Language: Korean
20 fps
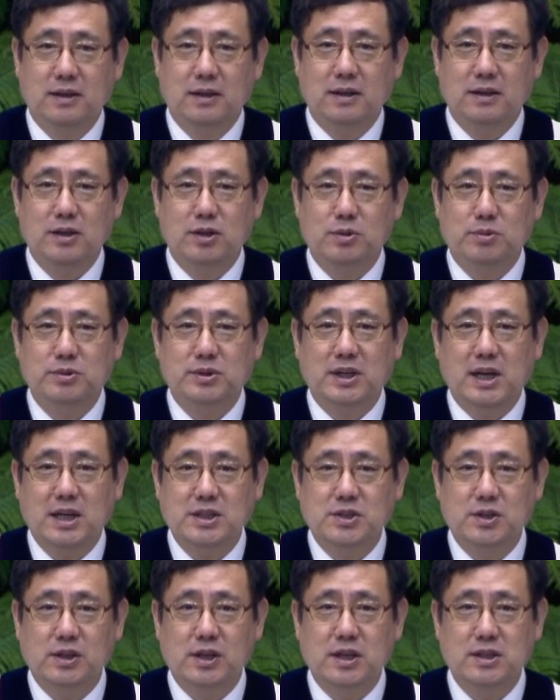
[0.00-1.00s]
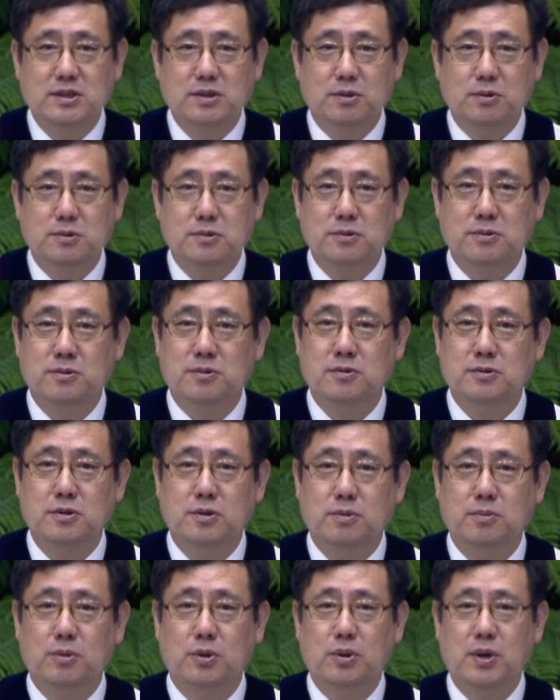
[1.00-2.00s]
여러분 가정에서
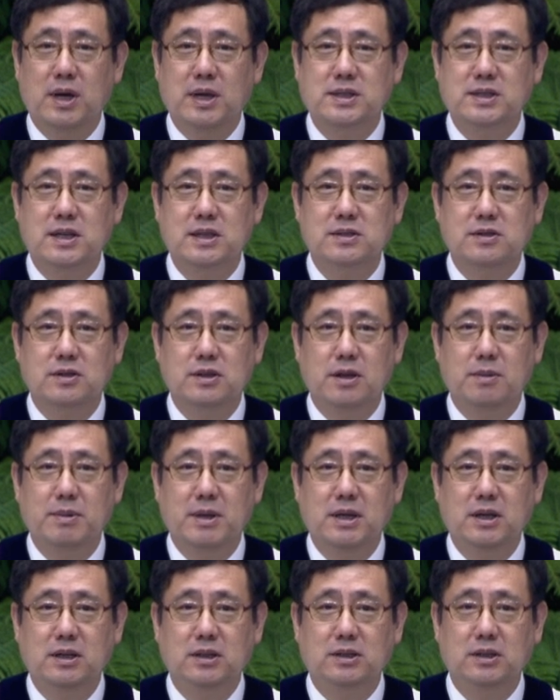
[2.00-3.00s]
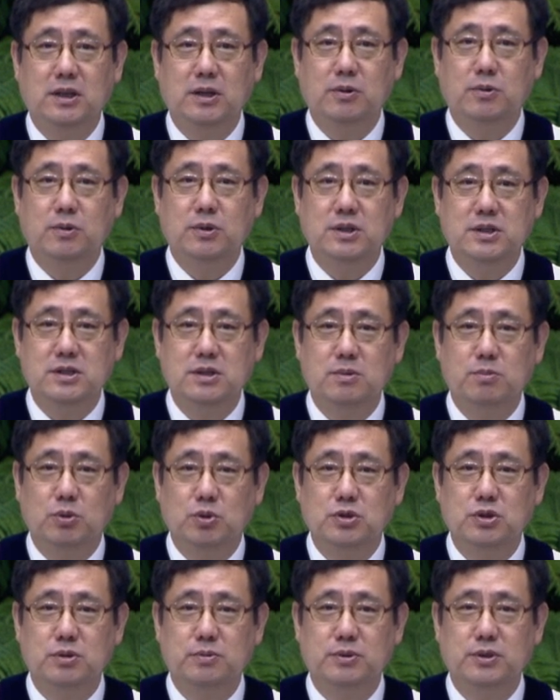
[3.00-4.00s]
손도손 모여 앉아서 예배를 드리고 있을
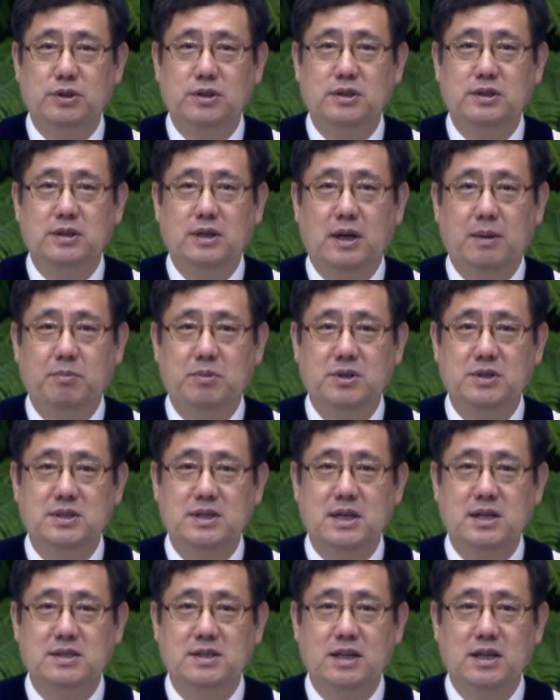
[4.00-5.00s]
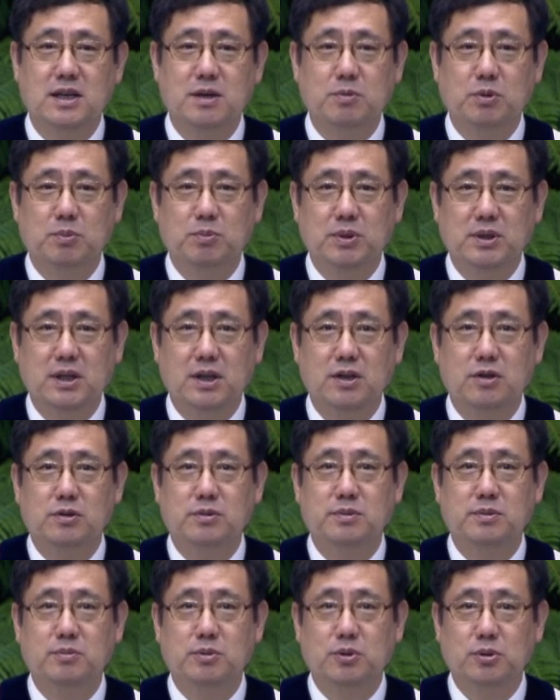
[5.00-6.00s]
모습을 한번 상상해 봅니다.
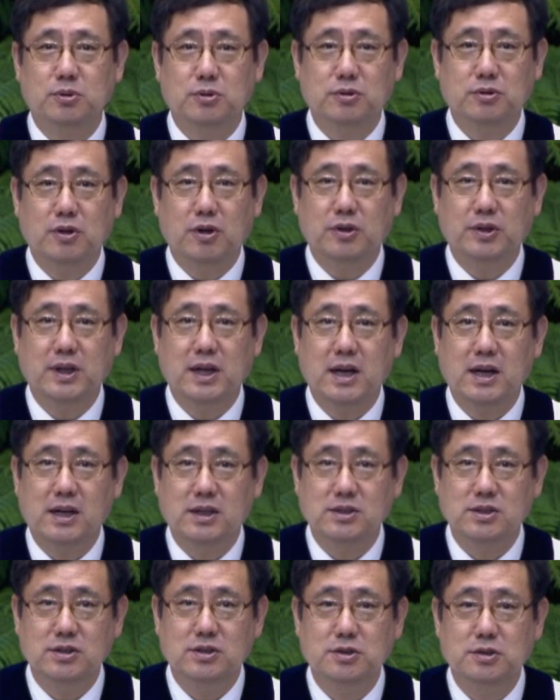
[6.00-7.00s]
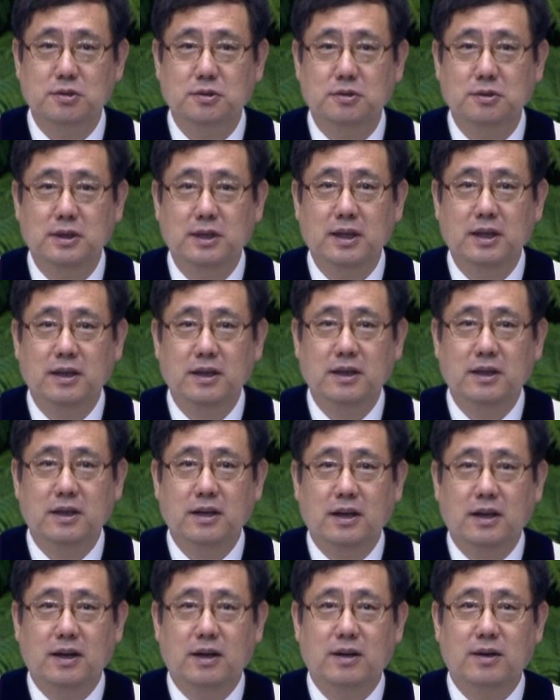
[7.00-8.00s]
여러분 모두 건강하시지요?
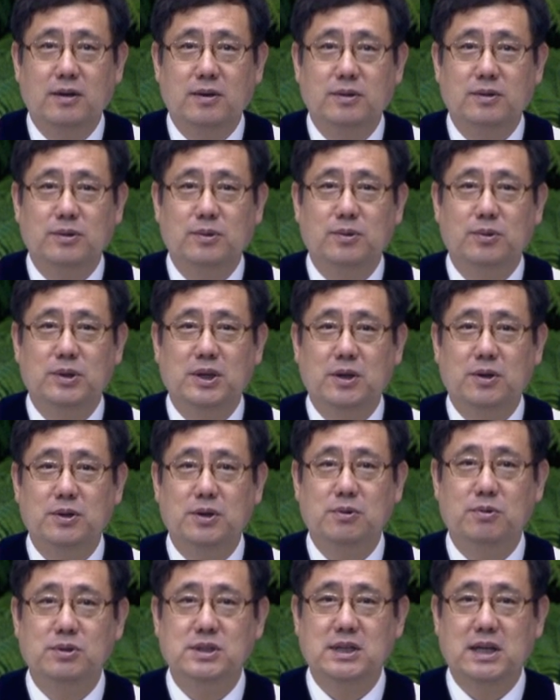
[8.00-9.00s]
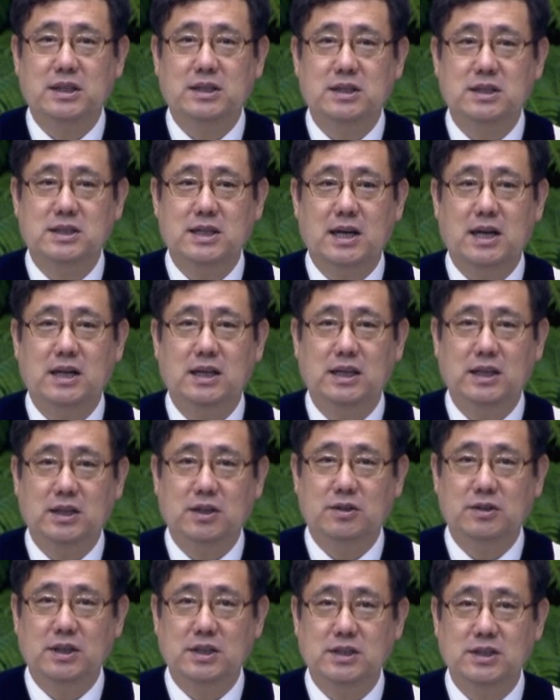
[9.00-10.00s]
어, 또이 어려운 시간을 잘
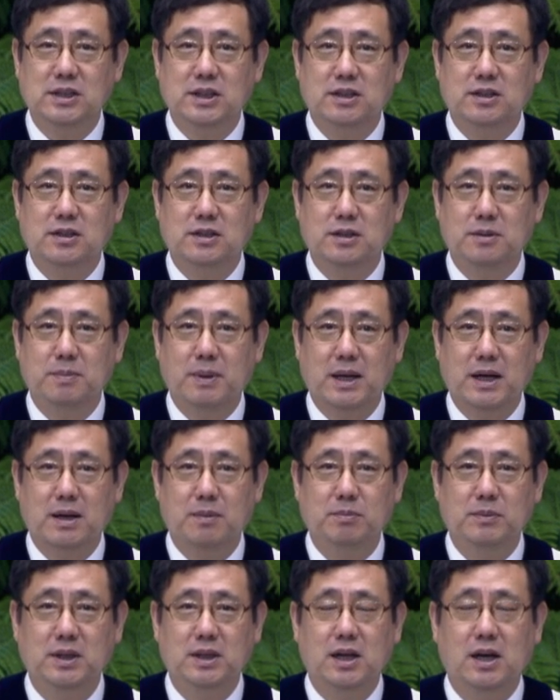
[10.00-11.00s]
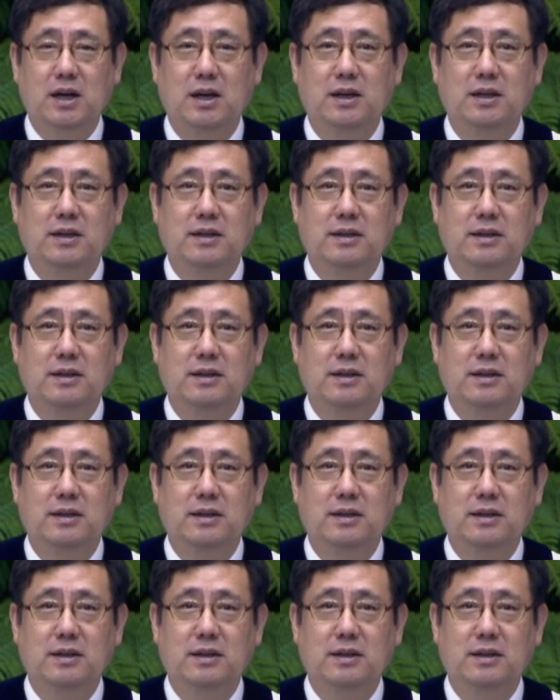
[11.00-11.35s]
이겨내시기를 바랍니다.